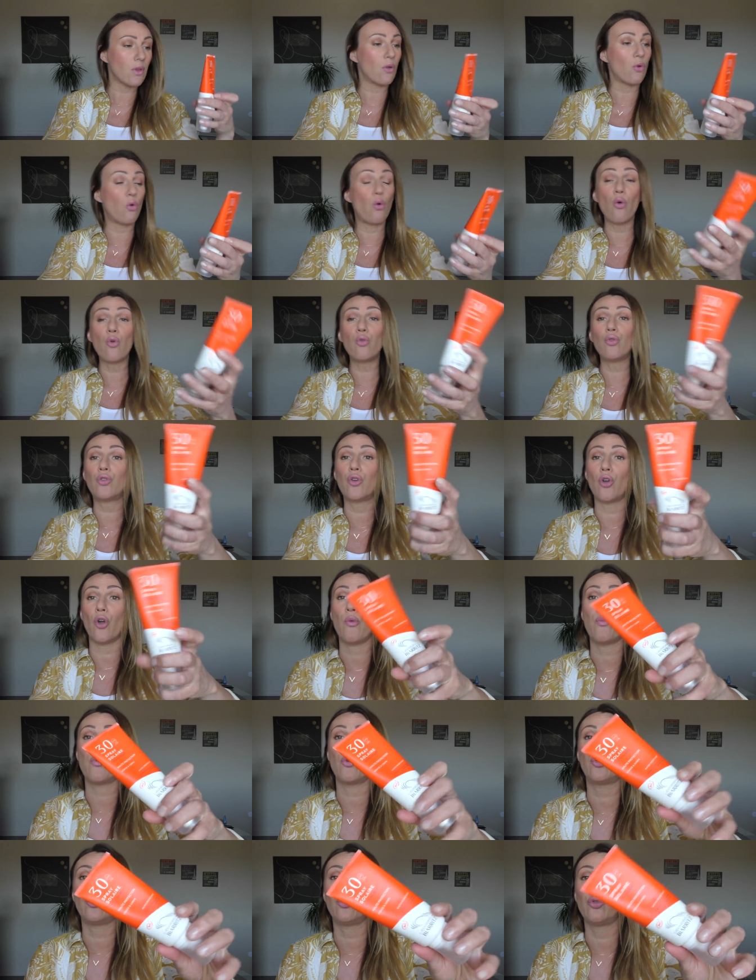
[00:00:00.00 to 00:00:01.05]
gros coup de cœur
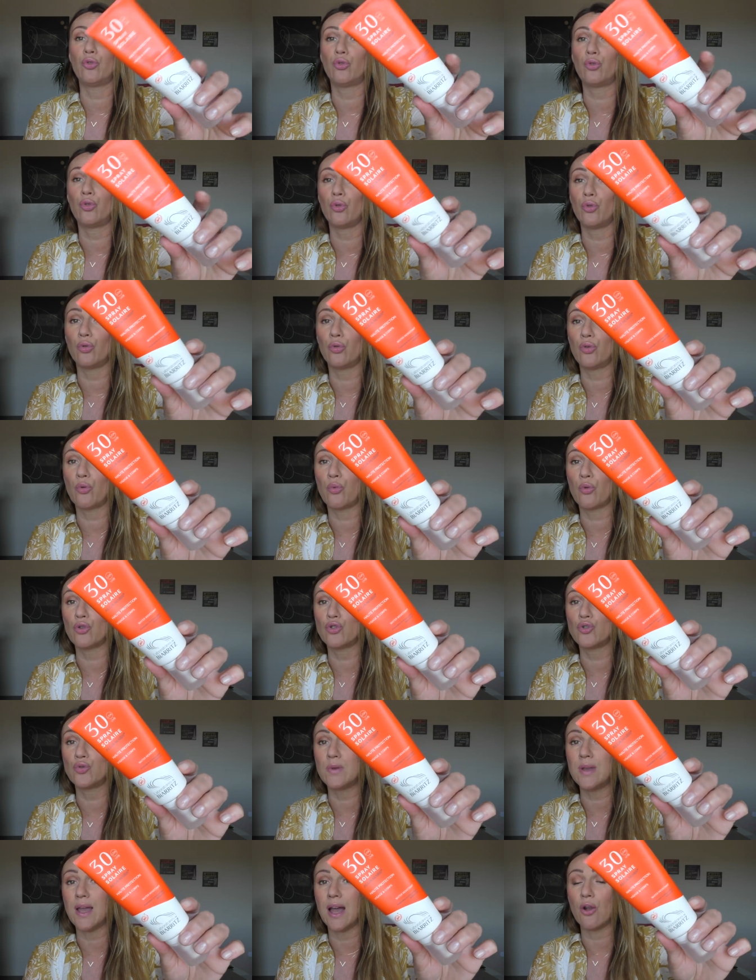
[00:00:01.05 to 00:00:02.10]
pour ce,
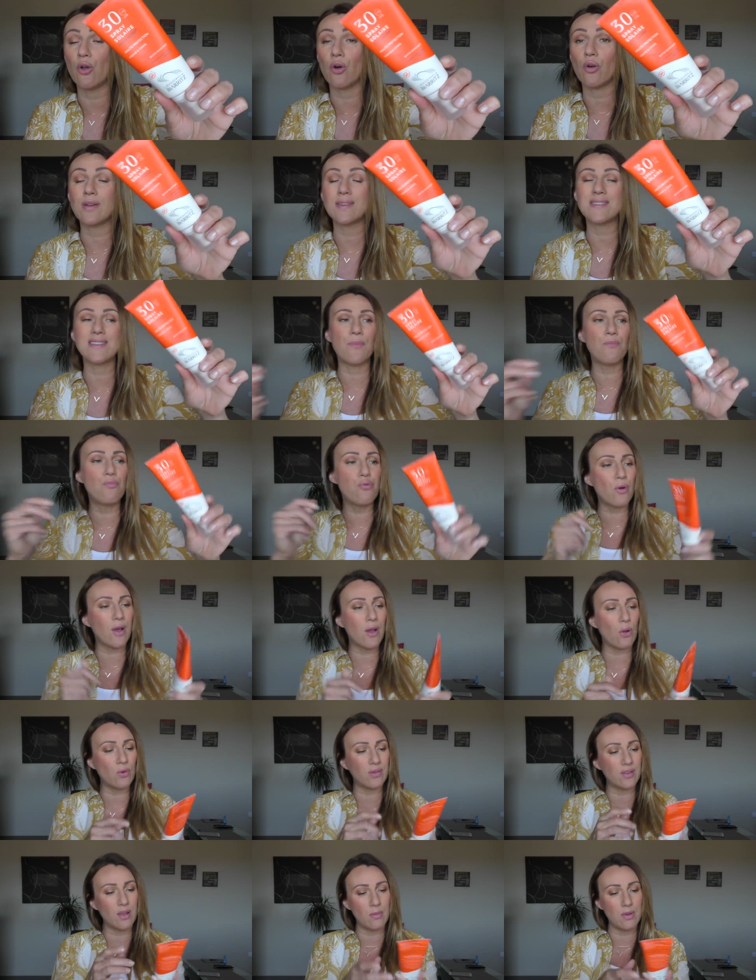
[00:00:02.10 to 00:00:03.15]
produit. Alors ça pourrait
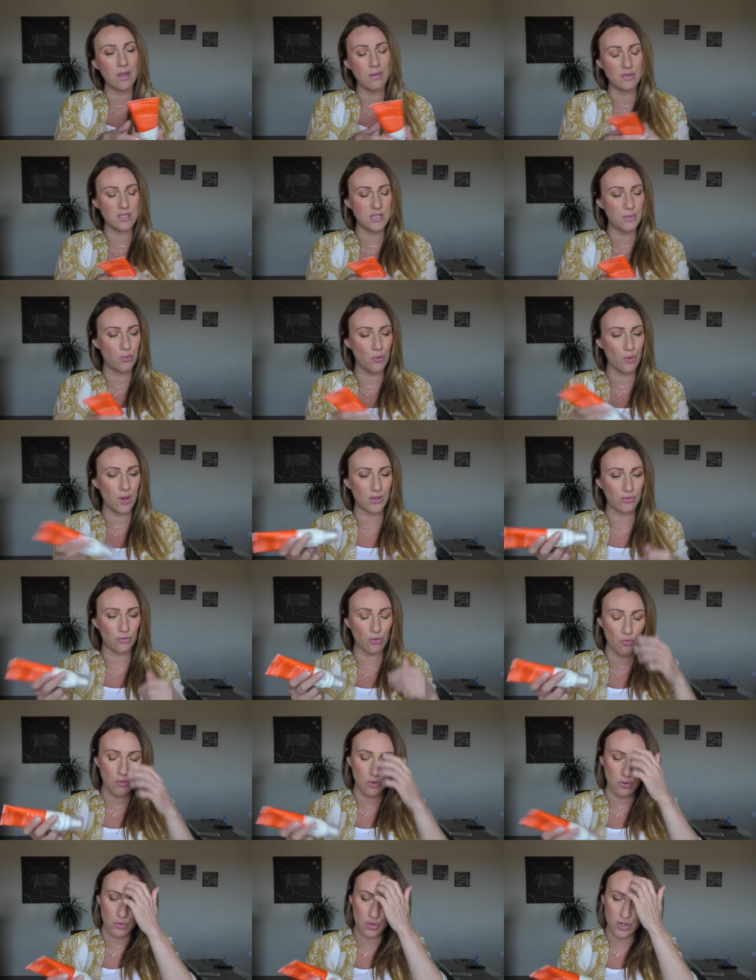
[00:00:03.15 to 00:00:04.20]
ressembler un petit peu à
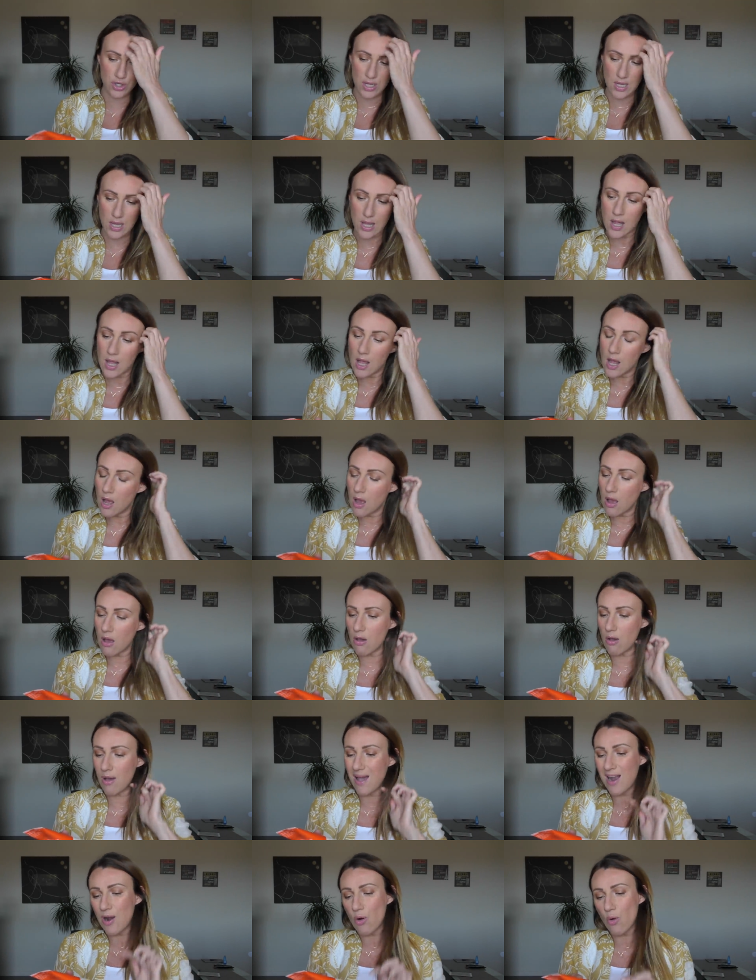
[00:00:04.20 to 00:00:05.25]
celui de chez
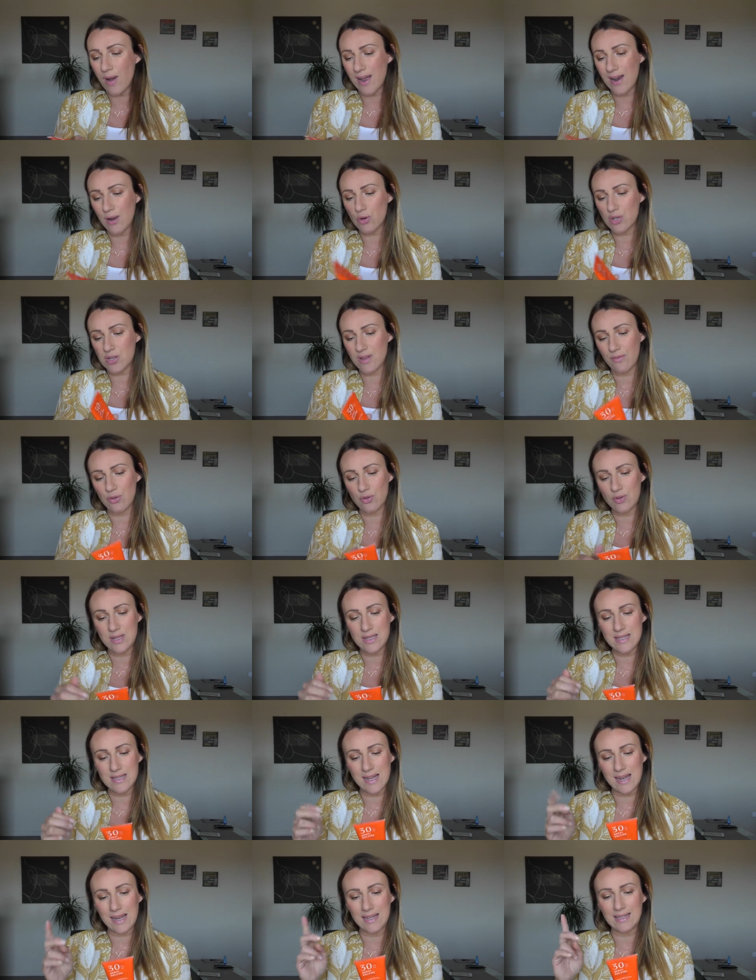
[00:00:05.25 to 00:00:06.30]
Aquarelle que j'avais
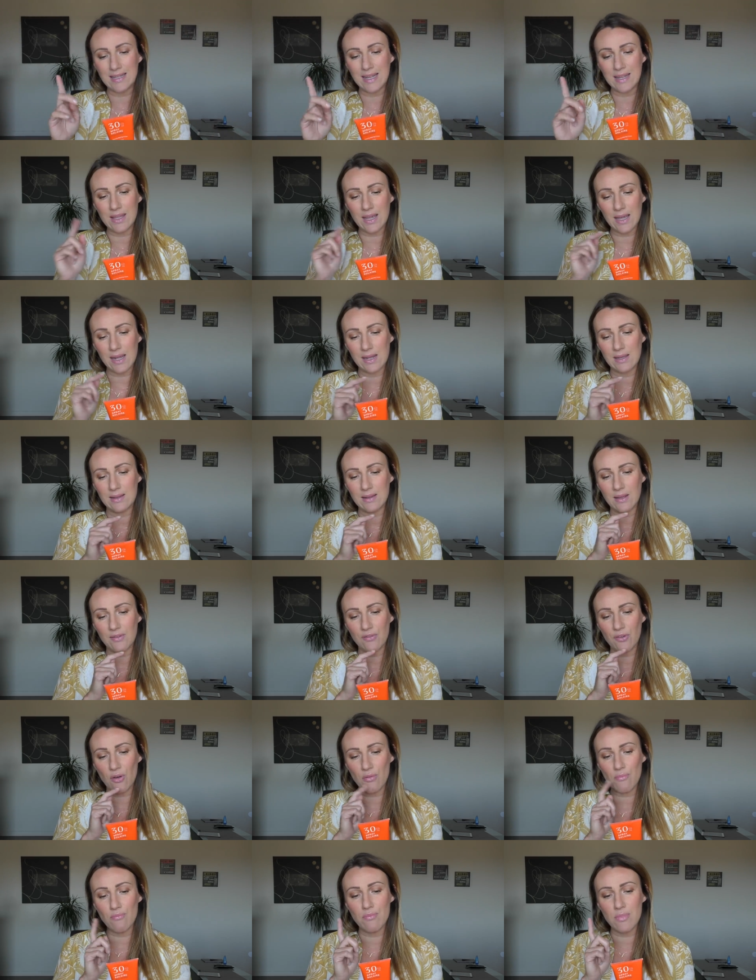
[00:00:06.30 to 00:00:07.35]
utilisé l'année dernière et l'année
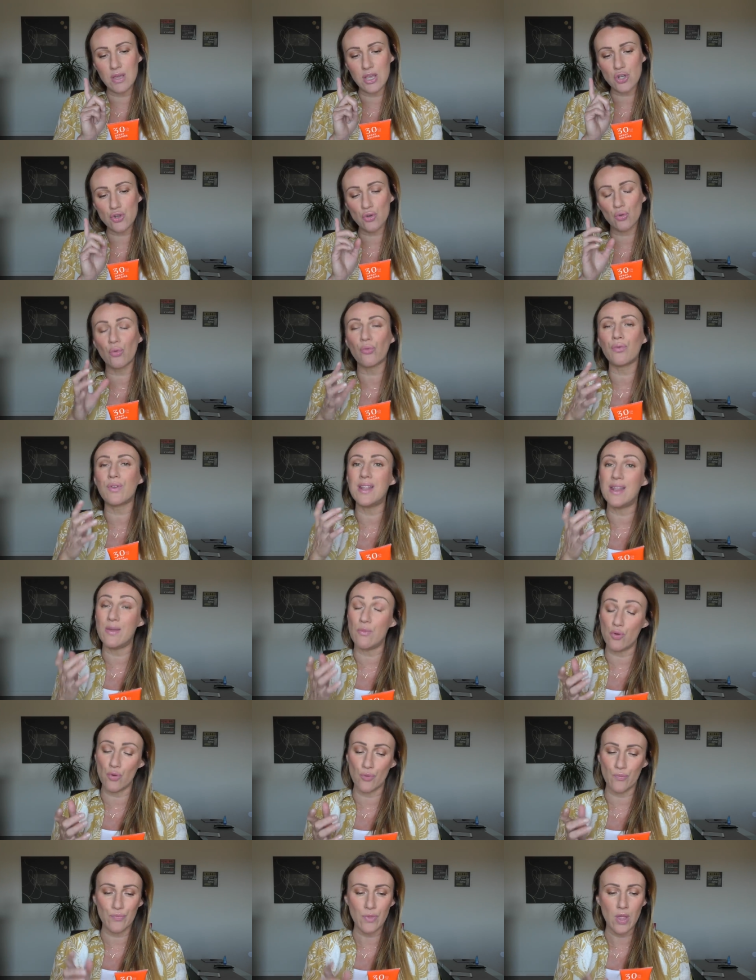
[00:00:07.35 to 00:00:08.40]
d'avant, mais je trouve qu'il est
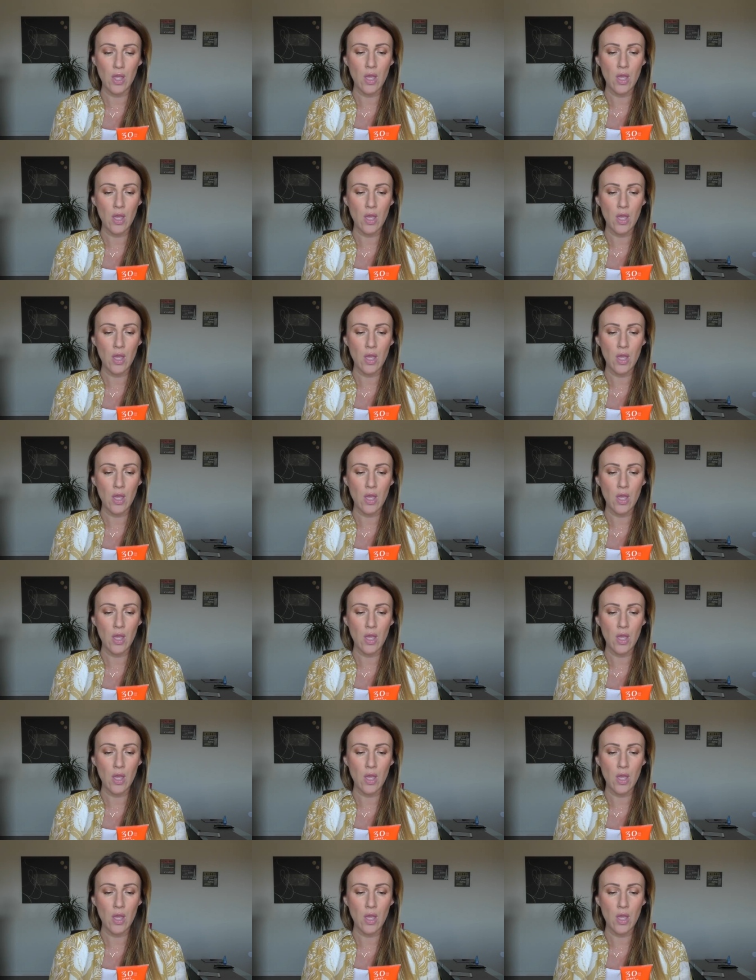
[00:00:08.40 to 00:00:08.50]
mieux.